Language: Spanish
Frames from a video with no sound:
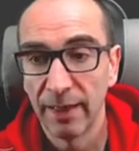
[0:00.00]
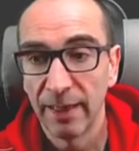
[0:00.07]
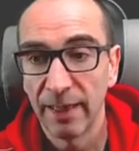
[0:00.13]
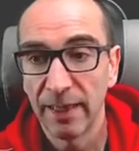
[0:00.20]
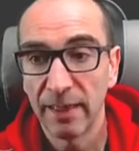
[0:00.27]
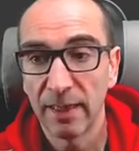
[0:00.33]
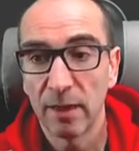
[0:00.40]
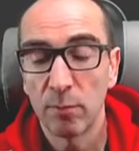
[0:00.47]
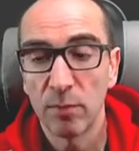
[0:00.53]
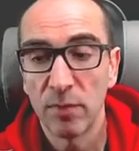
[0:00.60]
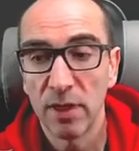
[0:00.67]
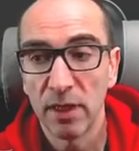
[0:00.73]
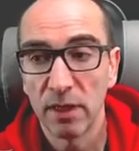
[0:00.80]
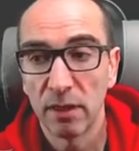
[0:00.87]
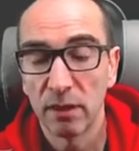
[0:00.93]
Y
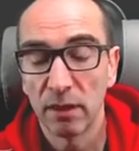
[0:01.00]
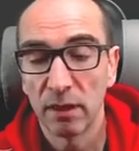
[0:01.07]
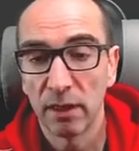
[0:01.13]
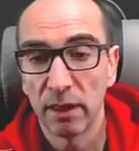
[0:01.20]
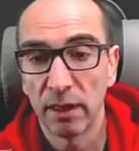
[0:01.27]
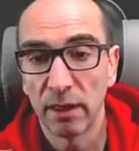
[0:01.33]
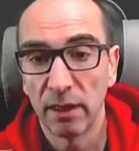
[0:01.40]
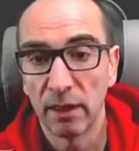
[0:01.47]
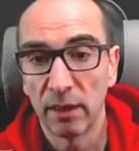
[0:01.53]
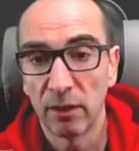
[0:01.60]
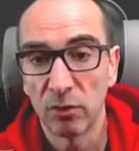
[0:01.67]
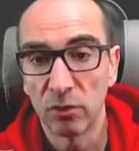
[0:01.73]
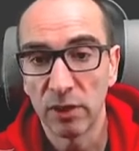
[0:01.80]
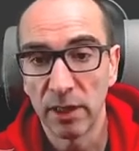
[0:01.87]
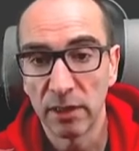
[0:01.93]
también eh,
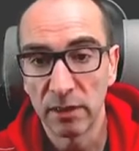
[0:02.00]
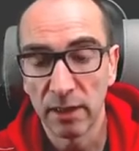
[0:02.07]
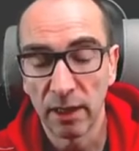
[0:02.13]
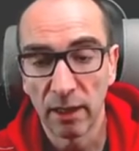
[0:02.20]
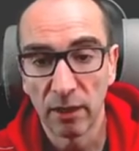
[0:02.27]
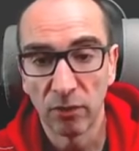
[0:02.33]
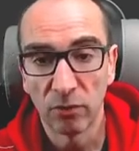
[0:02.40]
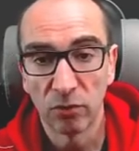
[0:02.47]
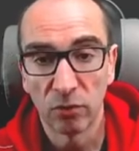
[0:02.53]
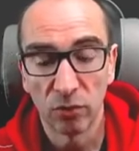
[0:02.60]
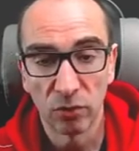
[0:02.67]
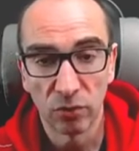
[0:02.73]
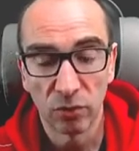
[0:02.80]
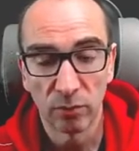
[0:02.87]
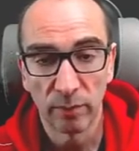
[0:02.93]
nos ha instalado
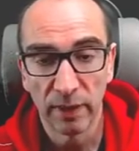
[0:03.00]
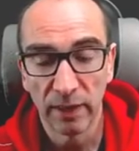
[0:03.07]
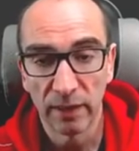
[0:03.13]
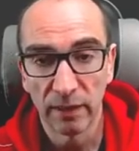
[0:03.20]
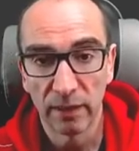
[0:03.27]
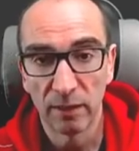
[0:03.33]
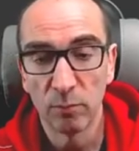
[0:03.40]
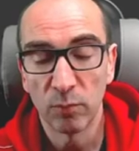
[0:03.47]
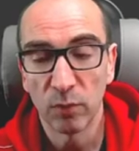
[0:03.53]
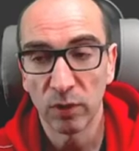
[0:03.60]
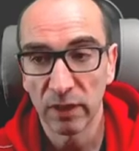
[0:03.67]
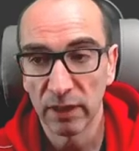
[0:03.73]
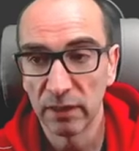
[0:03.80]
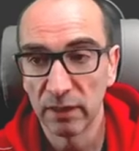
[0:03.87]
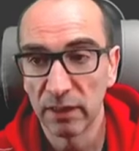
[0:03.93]
otro paquete
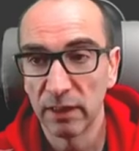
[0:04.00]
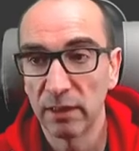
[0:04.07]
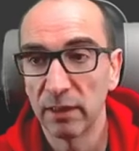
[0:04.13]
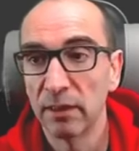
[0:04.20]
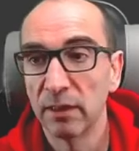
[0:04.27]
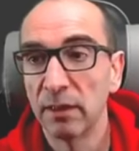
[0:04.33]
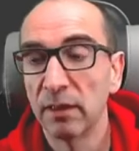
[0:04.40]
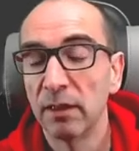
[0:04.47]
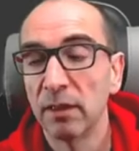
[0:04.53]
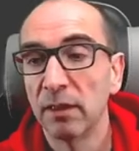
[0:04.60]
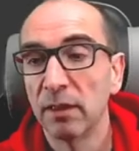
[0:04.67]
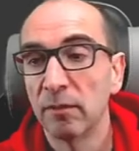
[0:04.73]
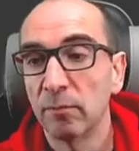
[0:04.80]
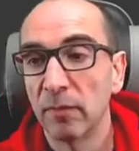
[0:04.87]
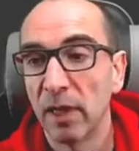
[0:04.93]
importante,
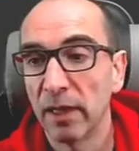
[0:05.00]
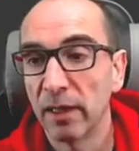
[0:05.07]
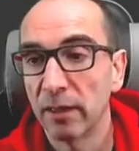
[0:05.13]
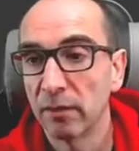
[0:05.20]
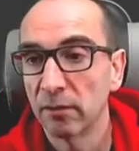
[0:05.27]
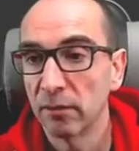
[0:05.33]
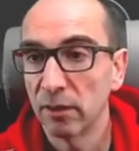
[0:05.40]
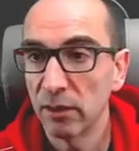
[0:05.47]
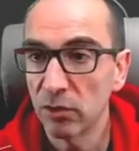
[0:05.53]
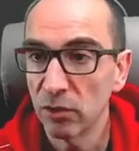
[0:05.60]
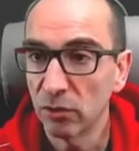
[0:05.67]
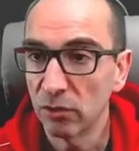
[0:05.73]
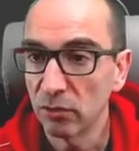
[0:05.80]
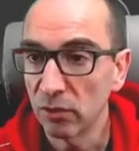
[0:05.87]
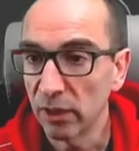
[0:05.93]
¿vale? De
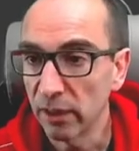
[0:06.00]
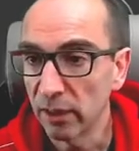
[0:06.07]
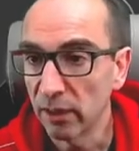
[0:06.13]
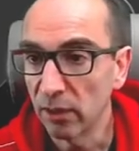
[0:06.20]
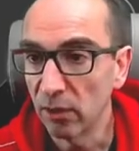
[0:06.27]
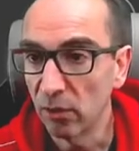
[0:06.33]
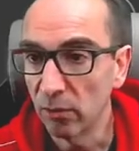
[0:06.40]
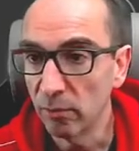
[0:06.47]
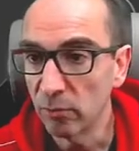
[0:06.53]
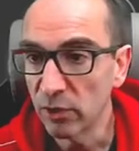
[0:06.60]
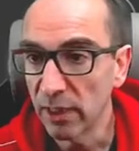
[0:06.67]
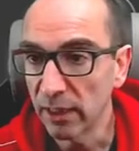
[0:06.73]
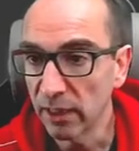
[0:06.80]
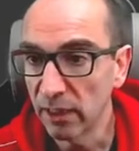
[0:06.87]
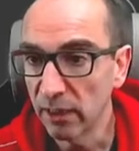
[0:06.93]
hecho, eh, lo vemos
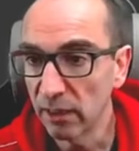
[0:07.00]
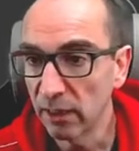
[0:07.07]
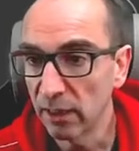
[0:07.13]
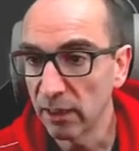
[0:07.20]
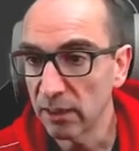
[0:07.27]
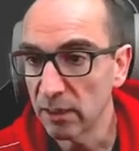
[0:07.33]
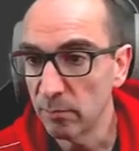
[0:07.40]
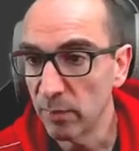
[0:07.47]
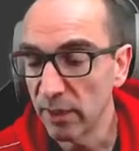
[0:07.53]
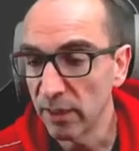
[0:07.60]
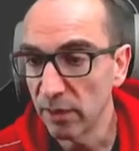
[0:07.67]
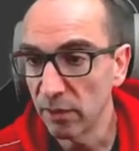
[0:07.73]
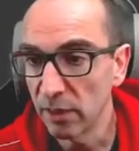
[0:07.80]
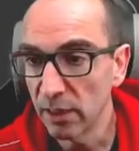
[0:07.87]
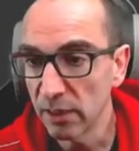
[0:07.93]
aquí en las
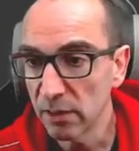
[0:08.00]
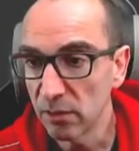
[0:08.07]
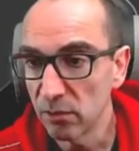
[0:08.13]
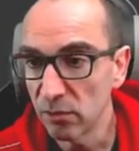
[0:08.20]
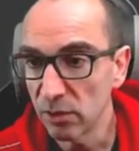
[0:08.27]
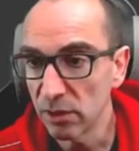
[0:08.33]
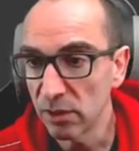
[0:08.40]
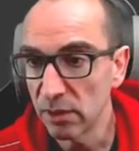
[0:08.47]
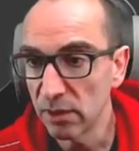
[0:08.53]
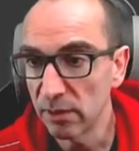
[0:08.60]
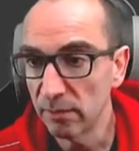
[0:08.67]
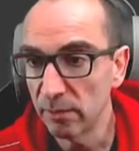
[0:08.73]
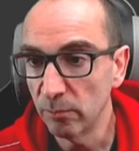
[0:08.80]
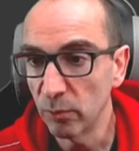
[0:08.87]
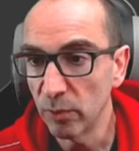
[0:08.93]
dependencias, no sé si se
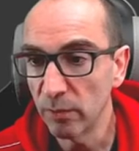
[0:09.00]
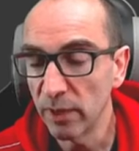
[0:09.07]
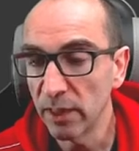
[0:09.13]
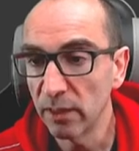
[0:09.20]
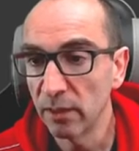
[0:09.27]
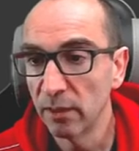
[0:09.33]
ve muy bien,